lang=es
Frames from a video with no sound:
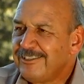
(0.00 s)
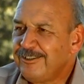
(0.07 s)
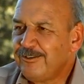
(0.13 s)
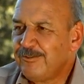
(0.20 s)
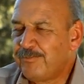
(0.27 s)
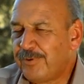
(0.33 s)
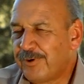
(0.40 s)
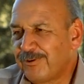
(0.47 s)

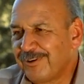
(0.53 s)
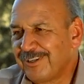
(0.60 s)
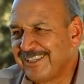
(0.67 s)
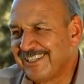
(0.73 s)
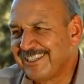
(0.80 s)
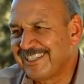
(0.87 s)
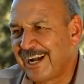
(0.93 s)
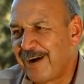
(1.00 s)
y un poco
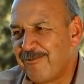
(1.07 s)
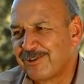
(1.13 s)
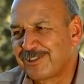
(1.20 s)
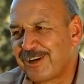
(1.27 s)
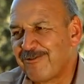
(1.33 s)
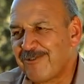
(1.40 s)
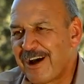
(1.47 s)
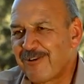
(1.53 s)
este,
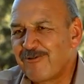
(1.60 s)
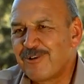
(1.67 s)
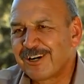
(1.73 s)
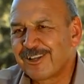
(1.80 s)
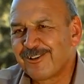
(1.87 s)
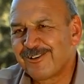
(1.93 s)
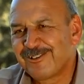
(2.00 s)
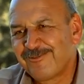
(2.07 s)
llegamos a un
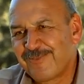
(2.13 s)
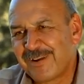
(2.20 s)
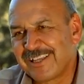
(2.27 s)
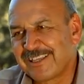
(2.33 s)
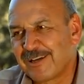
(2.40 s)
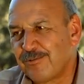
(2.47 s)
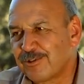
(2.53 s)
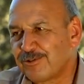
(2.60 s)
acuerdo,
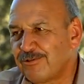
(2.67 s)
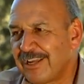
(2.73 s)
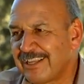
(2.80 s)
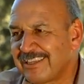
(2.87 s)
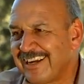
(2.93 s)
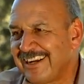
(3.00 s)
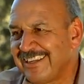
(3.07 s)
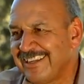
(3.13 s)
plantamos
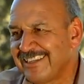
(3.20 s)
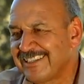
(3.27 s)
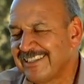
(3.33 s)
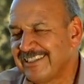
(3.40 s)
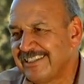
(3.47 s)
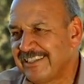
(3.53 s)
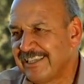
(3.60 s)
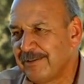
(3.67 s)
una hectárea de
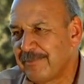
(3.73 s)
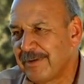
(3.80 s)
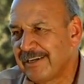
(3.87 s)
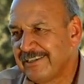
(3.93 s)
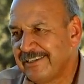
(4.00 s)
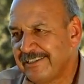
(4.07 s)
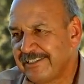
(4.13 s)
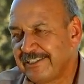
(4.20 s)
ese
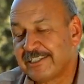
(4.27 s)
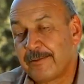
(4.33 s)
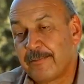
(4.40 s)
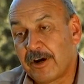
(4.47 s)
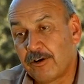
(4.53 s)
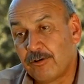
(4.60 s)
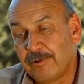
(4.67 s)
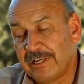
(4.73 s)
sistema, se
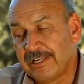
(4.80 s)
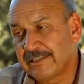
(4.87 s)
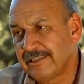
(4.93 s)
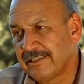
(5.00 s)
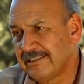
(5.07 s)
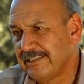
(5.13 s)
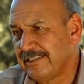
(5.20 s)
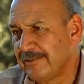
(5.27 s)
llama Gobelet,
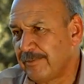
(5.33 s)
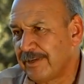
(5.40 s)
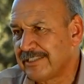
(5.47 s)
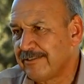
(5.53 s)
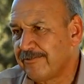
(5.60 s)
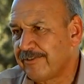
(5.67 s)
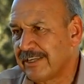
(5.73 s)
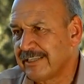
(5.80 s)
el sistema
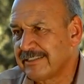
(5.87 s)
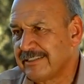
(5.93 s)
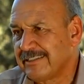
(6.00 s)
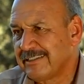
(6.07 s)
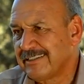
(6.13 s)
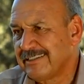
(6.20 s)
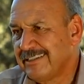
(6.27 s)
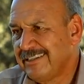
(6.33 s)
es en
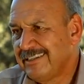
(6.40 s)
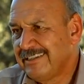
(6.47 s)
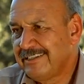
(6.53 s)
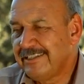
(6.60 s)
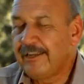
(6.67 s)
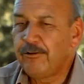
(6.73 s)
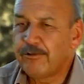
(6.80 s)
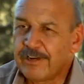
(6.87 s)
francés,
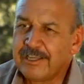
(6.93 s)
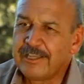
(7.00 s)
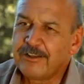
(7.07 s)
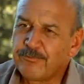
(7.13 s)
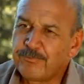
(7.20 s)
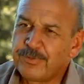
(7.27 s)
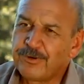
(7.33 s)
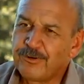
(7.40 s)
y es lo que le
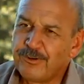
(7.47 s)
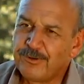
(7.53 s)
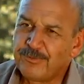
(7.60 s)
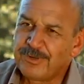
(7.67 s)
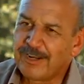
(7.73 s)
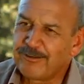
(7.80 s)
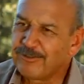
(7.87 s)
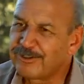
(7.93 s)
da un poco el
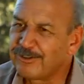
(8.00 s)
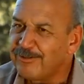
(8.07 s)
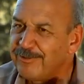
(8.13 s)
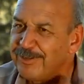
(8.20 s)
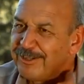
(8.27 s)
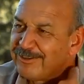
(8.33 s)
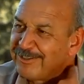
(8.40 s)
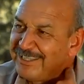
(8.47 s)
nombre a
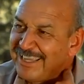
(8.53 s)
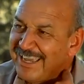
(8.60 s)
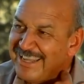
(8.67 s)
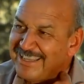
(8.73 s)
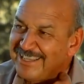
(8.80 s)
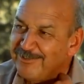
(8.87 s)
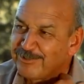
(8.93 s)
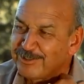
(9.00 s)
nuestros vinos. Y
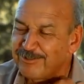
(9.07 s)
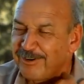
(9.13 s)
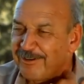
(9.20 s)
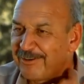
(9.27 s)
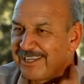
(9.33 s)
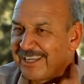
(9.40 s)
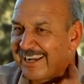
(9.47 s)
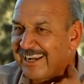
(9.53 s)
ahí tenemos
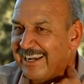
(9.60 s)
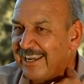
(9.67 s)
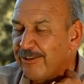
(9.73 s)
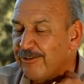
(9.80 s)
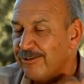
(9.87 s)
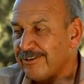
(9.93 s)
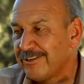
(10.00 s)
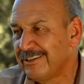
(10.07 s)
una variedad
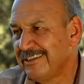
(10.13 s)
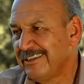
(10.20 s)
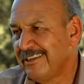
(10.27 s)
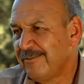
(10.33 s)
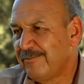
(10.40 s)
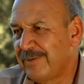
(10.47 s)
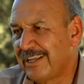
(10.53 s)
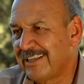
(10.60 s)
Caladoc
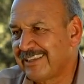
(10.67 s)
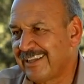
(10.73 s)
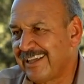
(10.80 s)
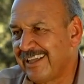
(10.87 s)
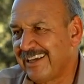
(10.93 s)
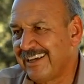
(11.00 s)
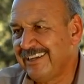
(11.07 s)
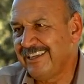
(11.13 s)

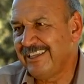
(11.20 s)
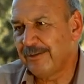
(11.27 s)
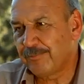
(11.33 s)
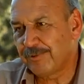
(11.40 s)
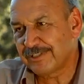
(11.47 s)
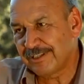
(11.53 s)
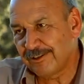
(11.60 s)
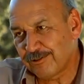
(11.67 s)
plantada ahí,
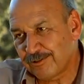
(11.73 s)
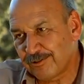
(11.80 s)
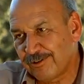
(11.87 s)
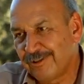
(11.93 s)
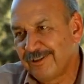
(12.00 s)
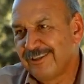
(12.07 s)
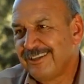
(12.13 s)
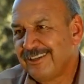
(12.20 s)
después en
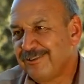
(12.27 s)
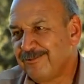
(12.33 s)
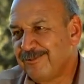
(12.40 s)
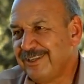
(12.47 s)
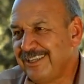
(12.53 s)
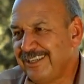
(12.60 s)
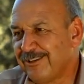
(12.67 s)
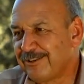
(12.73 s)
otro,
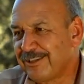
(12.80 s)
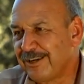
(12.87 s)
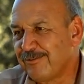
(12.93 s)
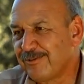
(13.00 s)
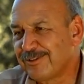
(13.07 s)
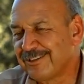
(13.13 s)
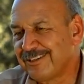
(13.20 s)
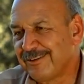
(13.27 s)
viñedo
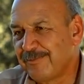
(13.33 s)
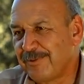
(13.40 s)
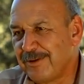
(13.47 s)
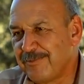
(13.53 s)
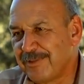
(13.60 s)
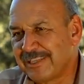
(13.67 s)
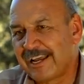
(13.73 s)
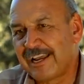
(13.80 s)
tenemos
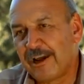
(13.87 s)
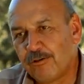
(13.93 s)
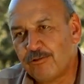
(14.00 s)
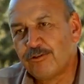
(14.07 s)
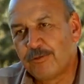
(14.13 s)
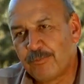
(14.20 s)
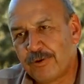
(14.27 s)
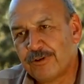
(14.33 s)
experimental a
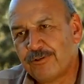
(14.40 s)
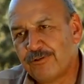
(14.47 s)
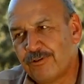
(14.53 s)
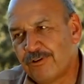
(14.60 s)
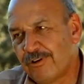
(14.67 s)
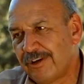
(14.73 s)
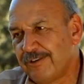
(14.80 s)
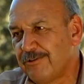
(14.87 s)
uno por
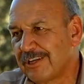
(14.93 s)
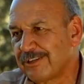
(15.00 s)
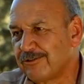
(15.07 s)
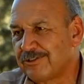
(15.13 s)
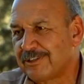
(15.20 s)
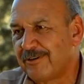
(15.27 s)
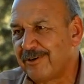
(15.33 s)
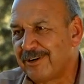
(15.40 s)
uno, hay
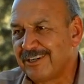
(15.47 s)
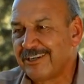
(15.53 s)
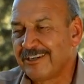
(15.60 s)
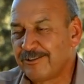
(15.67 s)
unas ocho,